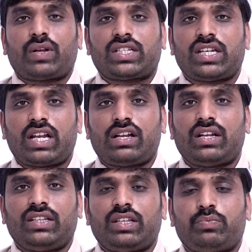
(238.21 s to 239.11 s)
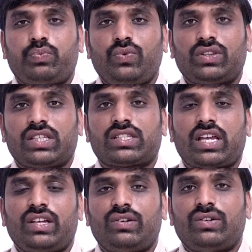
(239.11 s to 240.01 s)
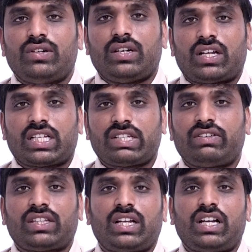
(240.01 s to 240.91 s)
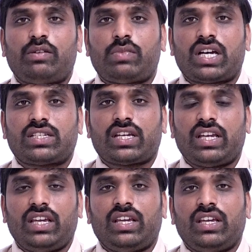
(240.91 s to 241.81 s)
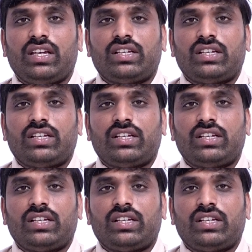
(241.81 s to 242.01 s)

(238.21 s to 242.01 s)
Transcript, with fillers: ప్రచారాన్ని అయితే పూర్తి స్థాయిలో రసవత్తరంగా మార్చాయి